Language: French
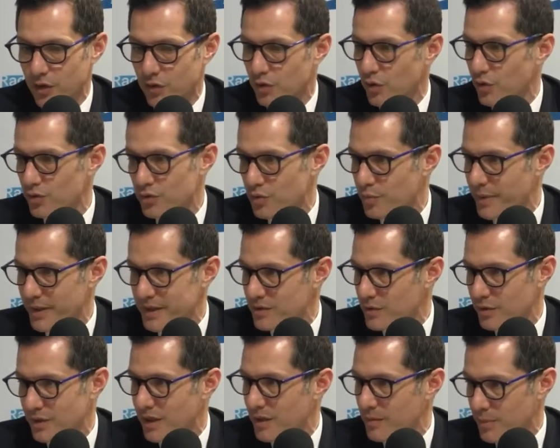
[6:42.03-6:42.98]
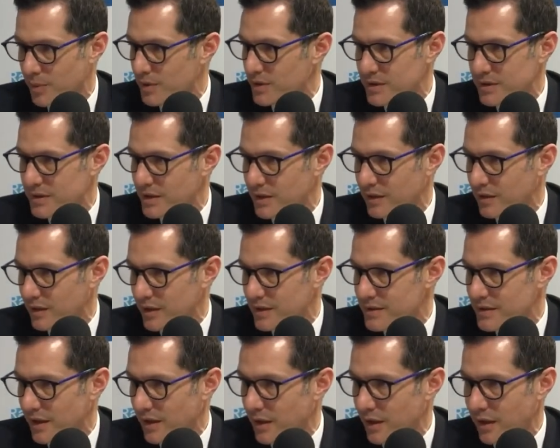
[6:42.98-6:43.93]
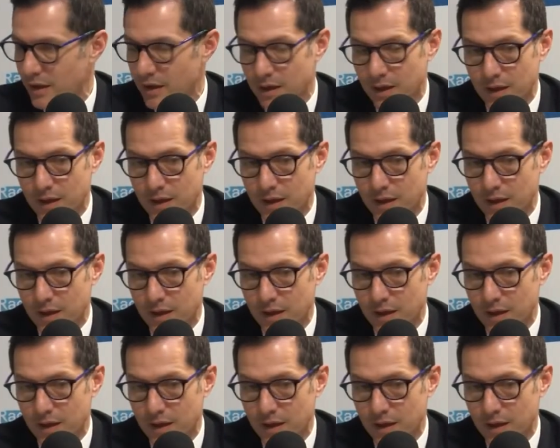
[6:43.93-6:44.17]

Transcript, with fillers: que du personnel politique dans la salle,